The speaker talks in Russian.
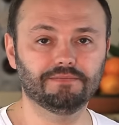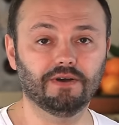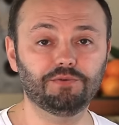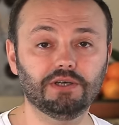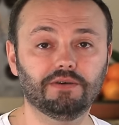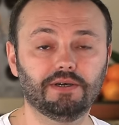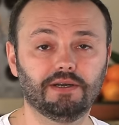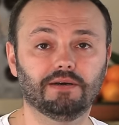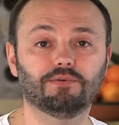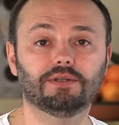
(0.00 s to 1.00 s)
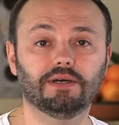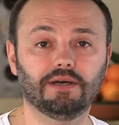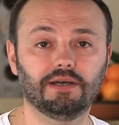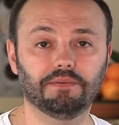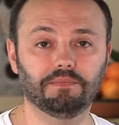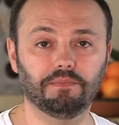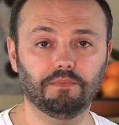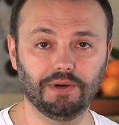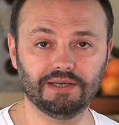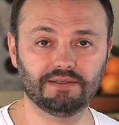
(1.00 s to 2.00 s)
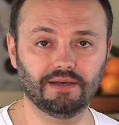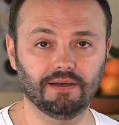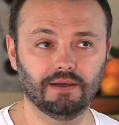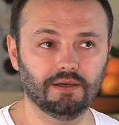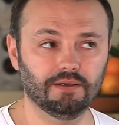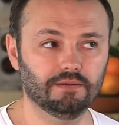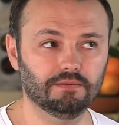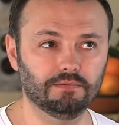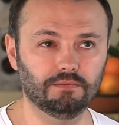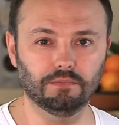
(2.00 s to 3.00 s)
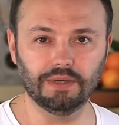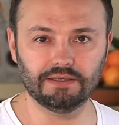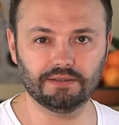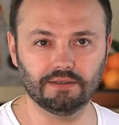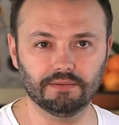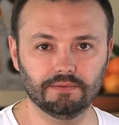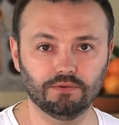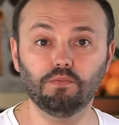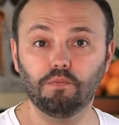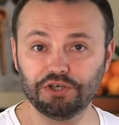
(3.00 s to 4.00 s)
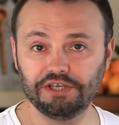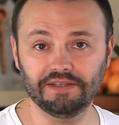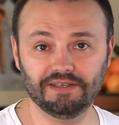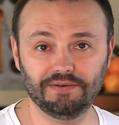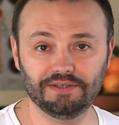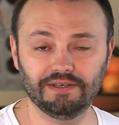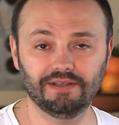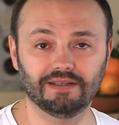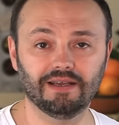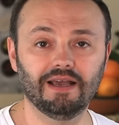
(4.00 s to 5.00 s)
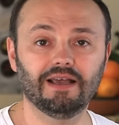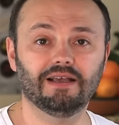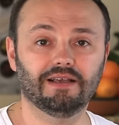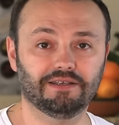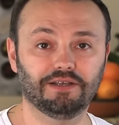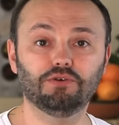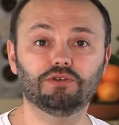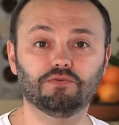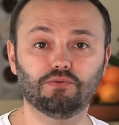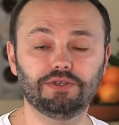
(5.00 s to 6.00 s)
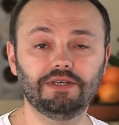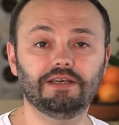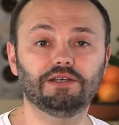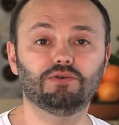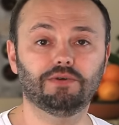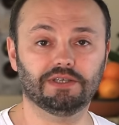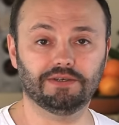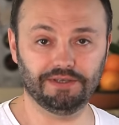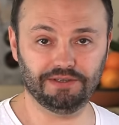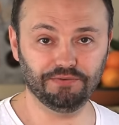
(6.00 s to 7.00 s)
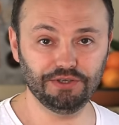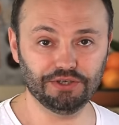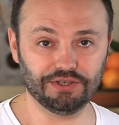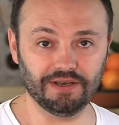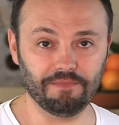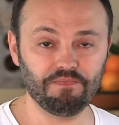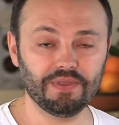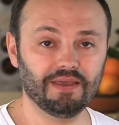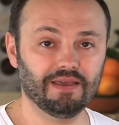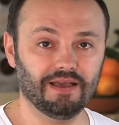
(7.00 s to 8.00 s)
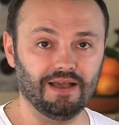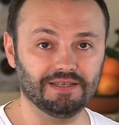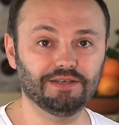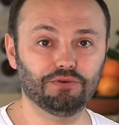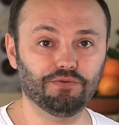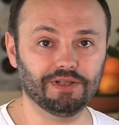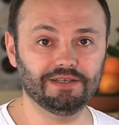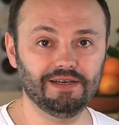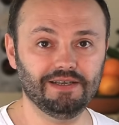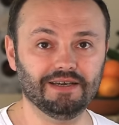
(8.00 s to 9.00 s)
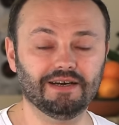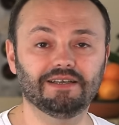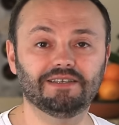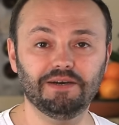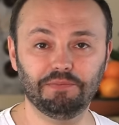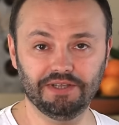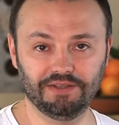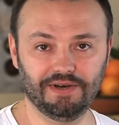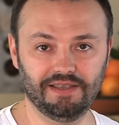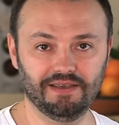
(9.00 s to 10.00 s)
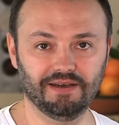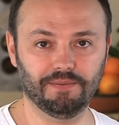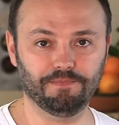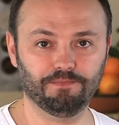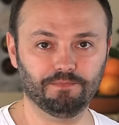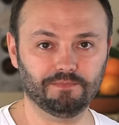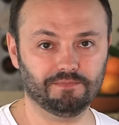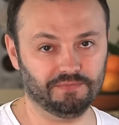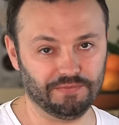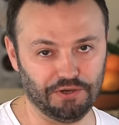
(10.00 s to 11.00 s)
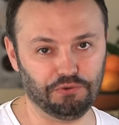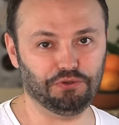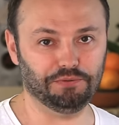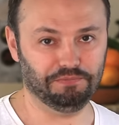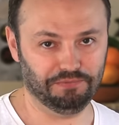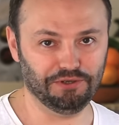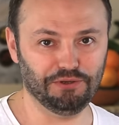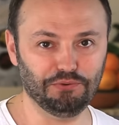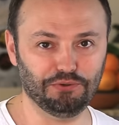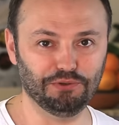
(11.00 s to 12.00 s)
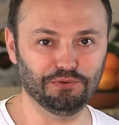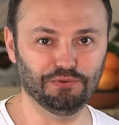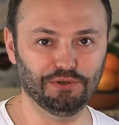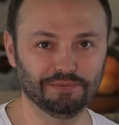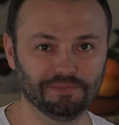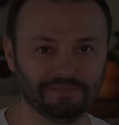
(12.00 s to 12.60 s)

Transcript: Вообще говоря, вот такая паста, масса, ну, паштет на советский лад, становится вкуснее, если у вас хватит выдержки оставить его в холодильнике хотя бы на два дня. Короче, тренируйте силу воли.